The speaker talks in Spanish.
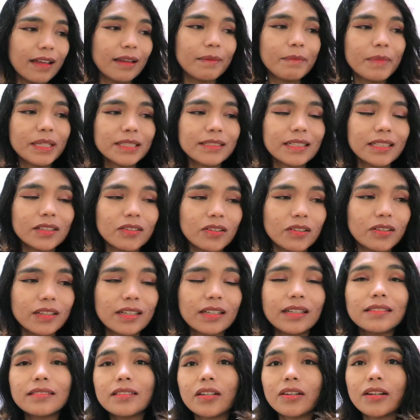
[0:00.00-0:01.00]
más que todo
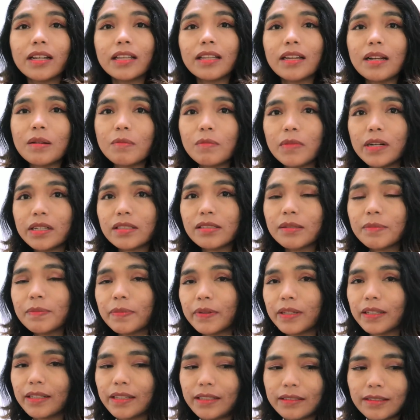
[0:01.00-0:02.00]
en esa hora de almuerzo
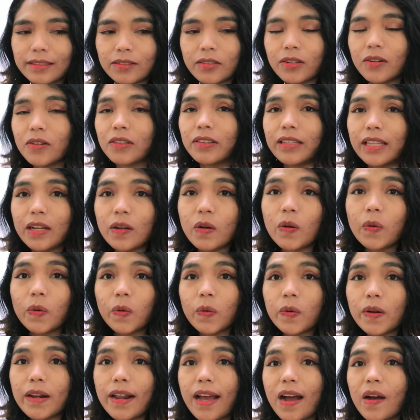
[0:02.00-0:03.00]
porque solo tengo
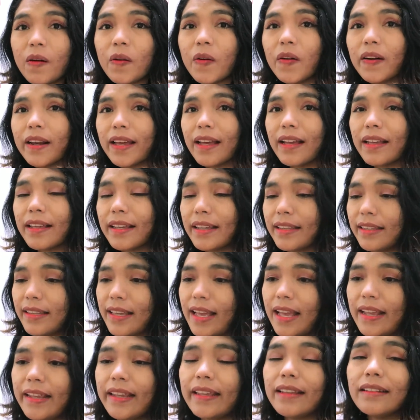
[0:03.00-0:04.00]
una hora y
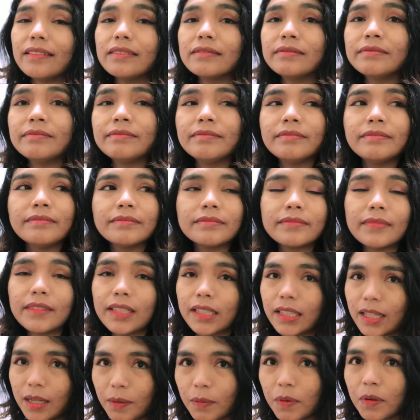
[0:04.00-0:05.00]
de ahí
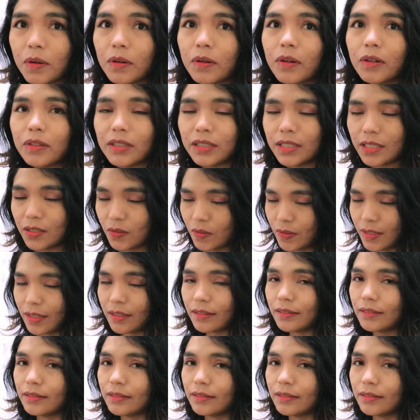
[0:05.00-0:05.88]
debo continuar